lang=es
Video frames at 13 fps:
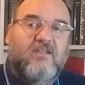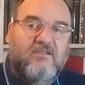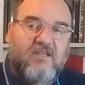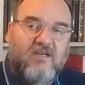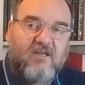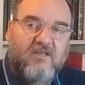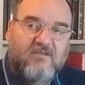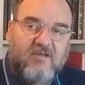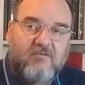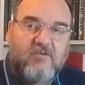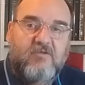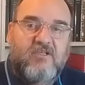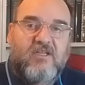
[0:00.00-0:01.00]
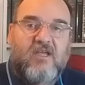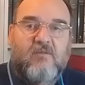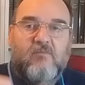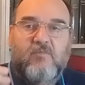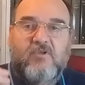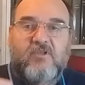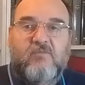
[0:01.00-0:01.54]
esta
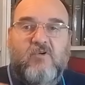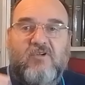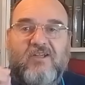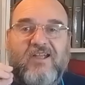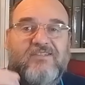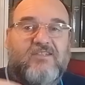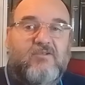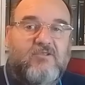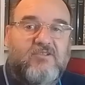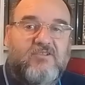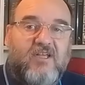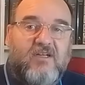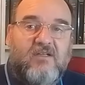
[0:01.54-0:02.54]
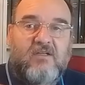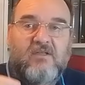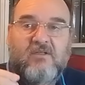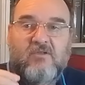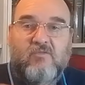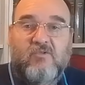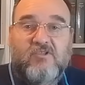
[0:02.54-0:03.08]
sabiduría, podemos categorizar
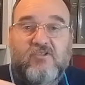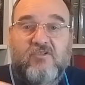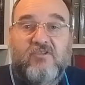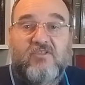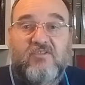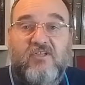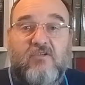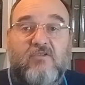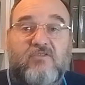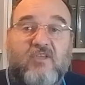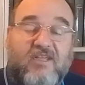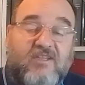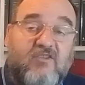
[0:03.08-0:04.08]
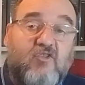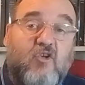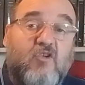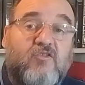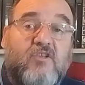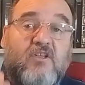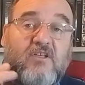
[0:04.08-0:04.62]
nuestros deseos en
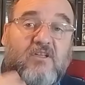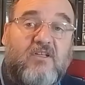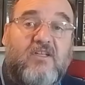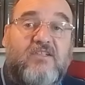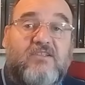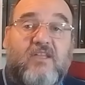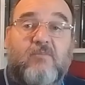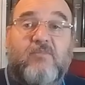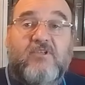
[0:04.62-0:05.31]
dos listas